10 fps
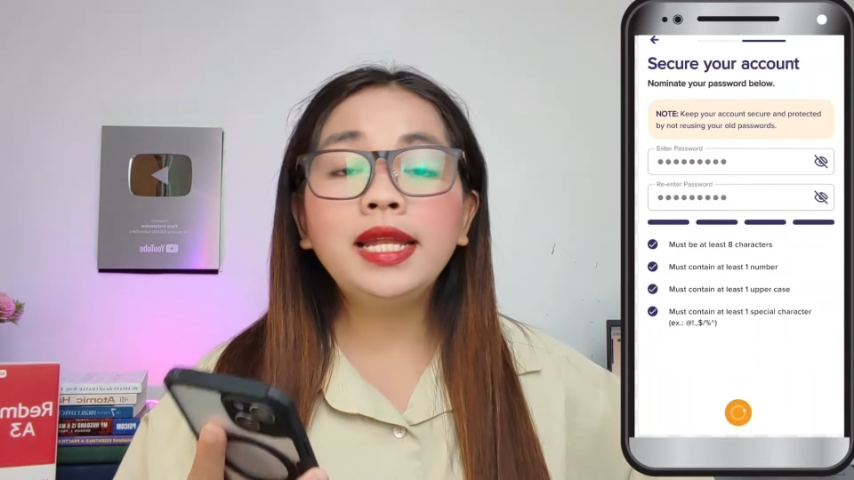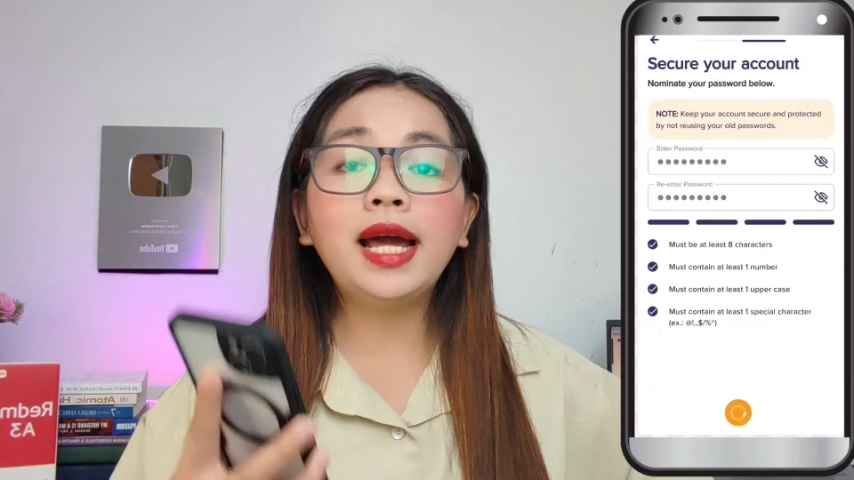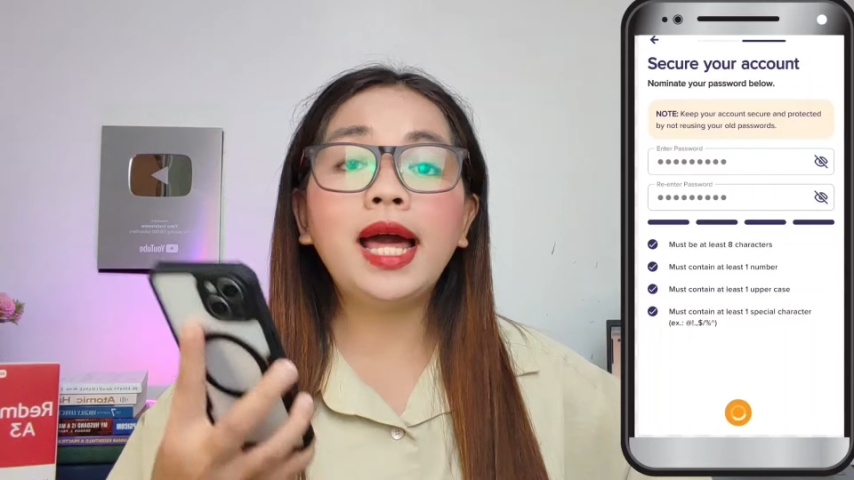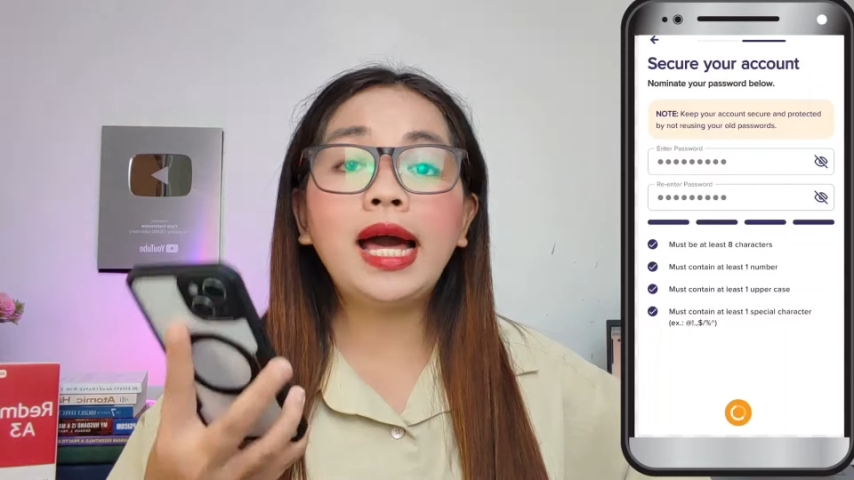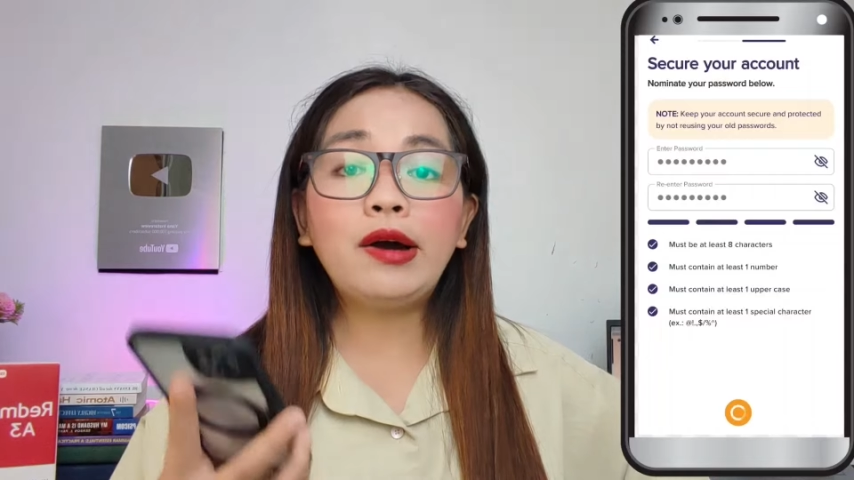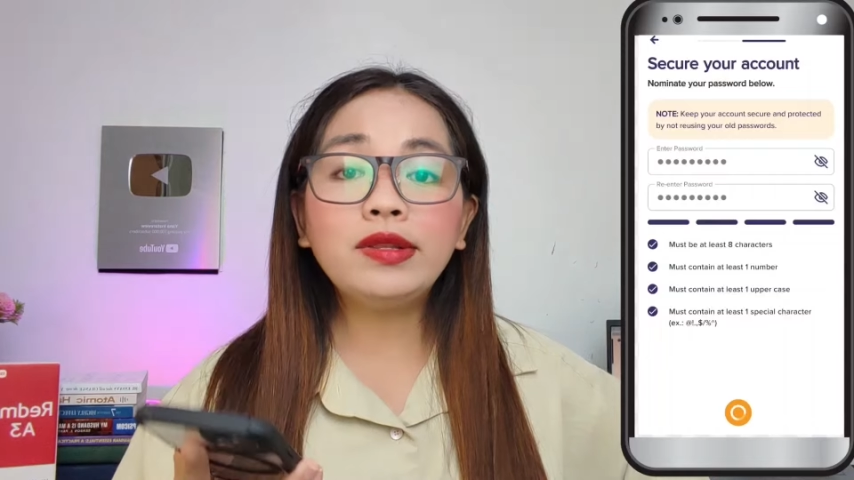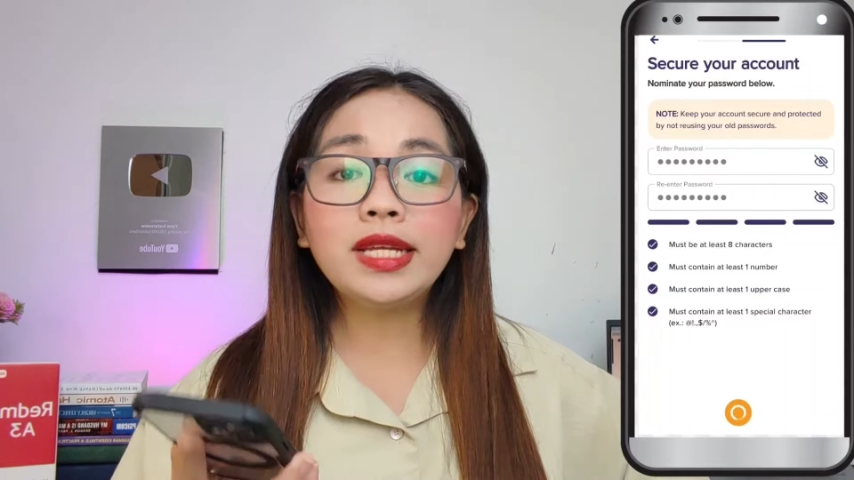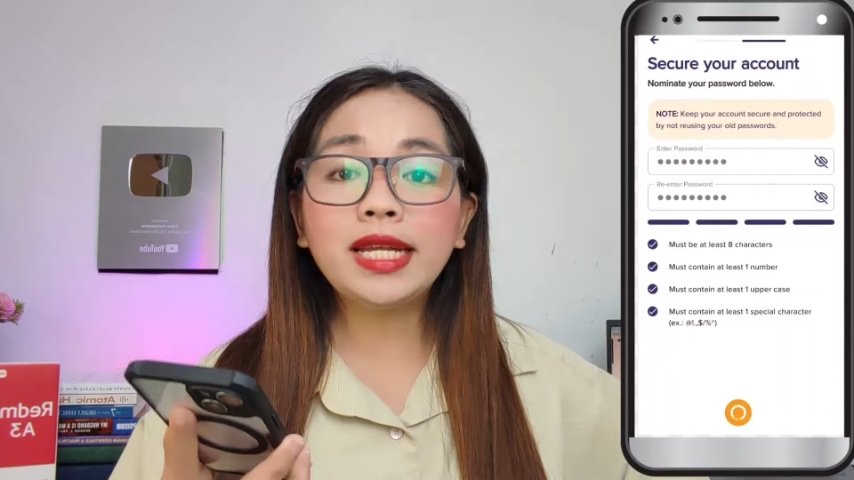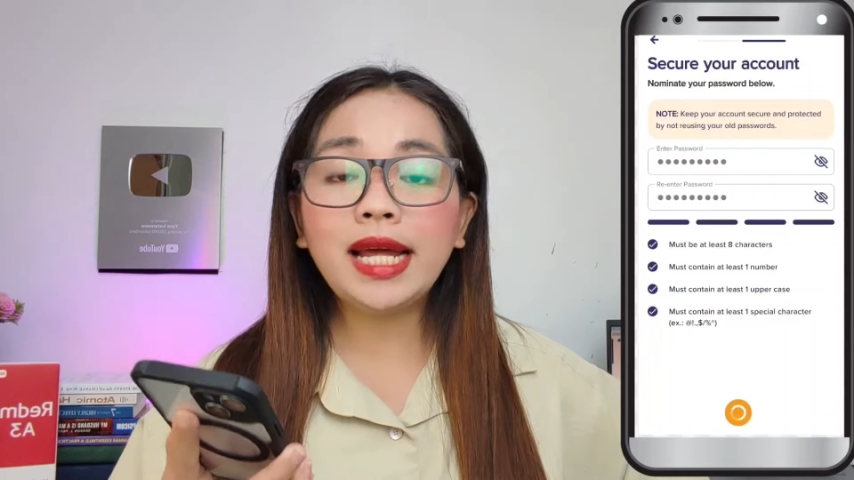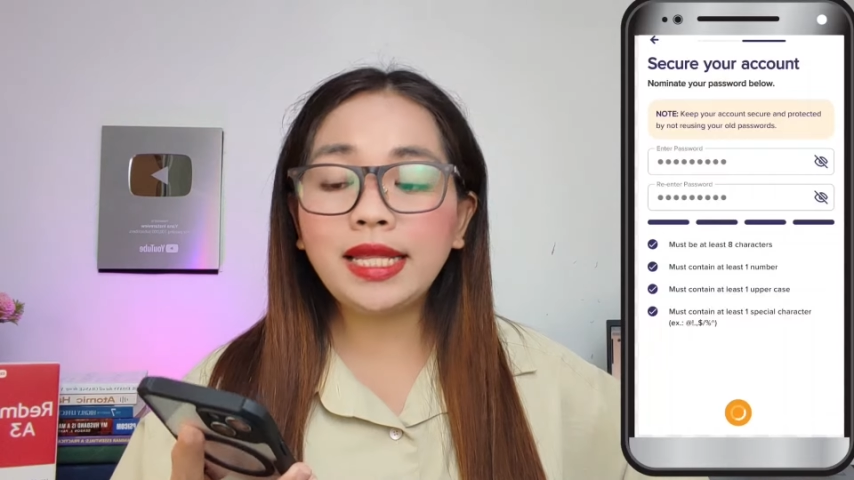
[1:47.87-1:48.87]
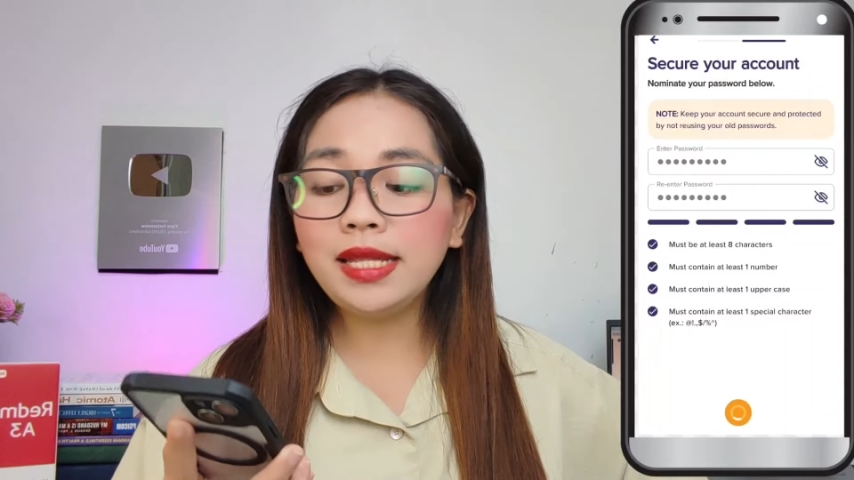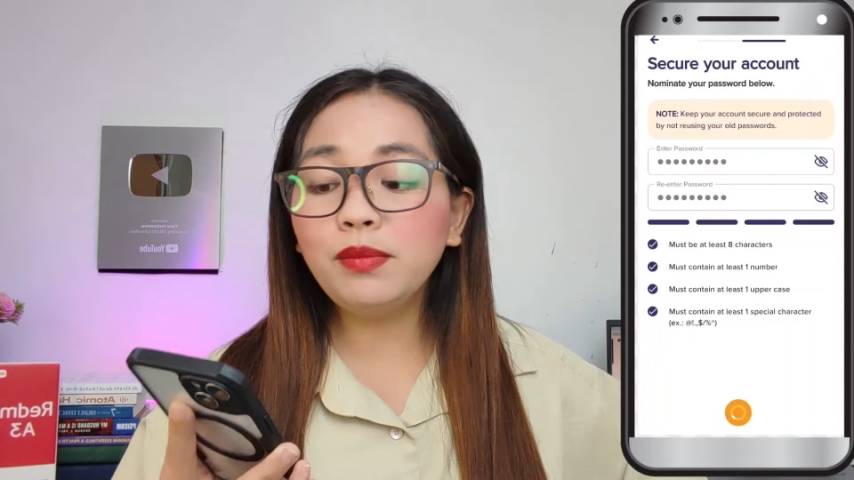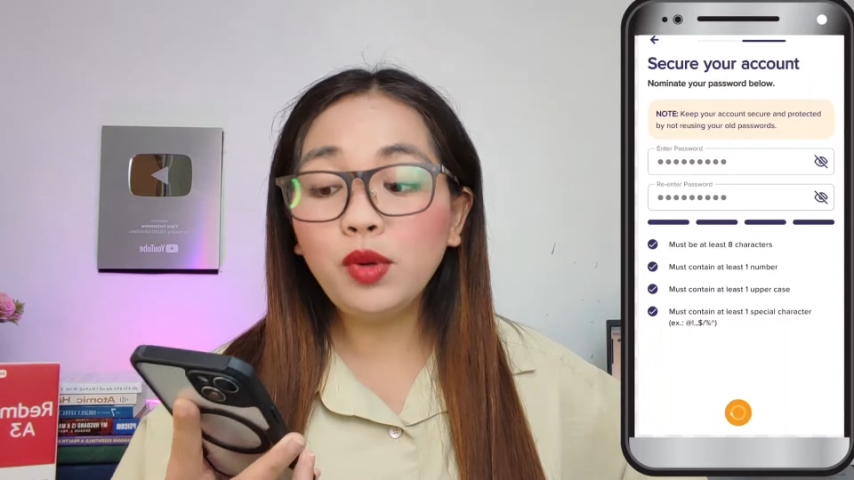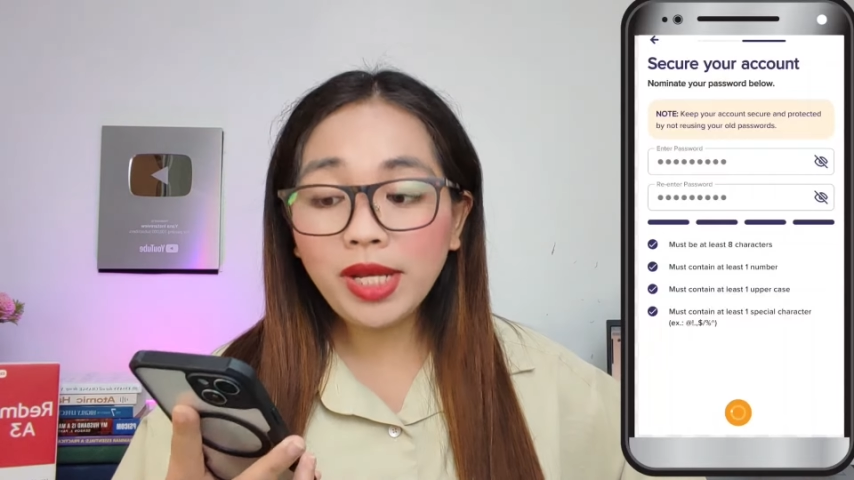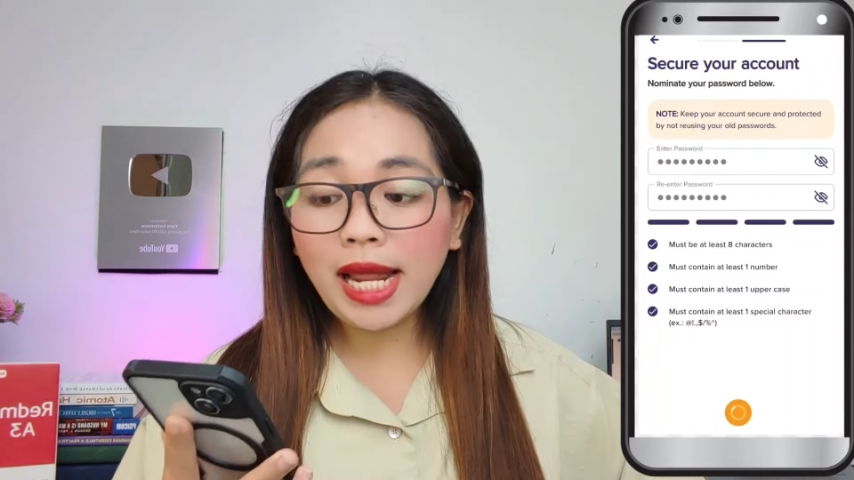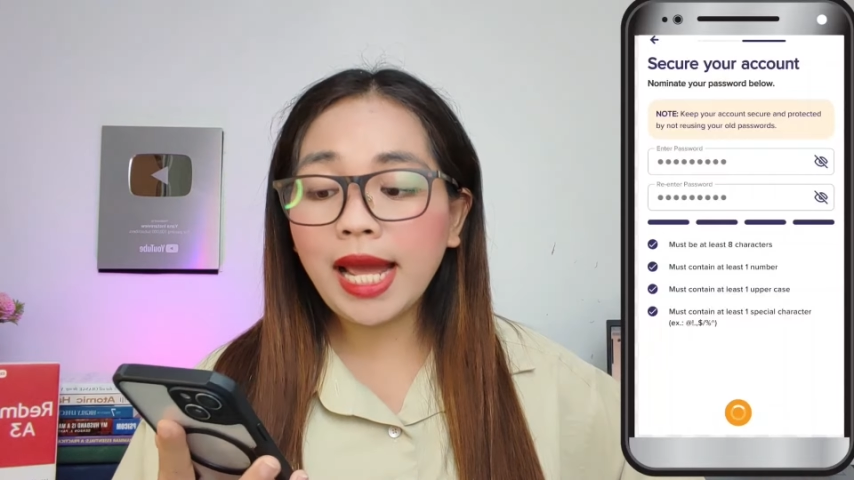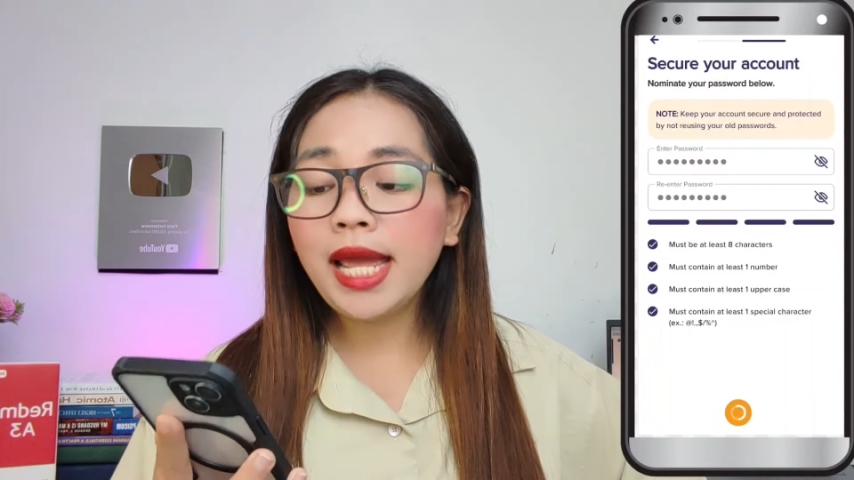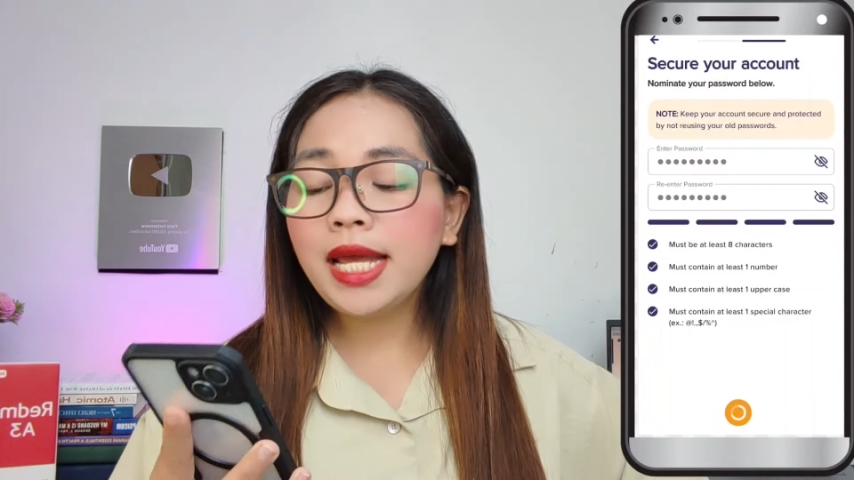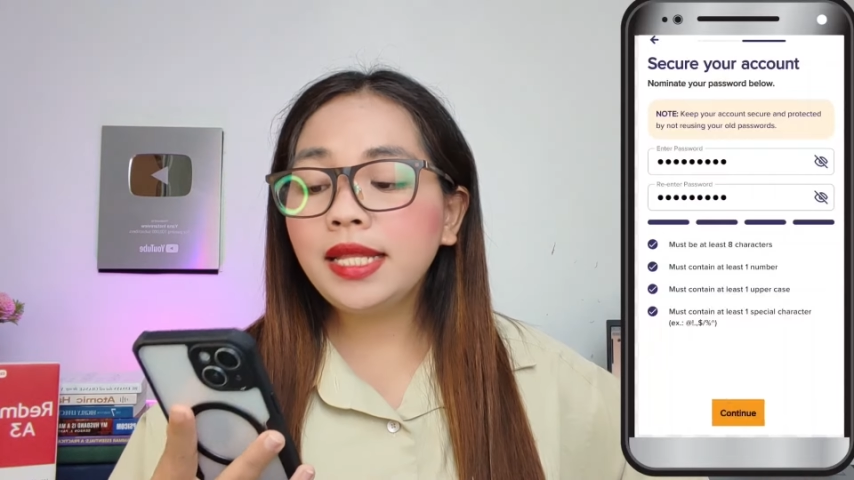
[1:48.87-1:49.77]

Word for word: ng account nga natin muna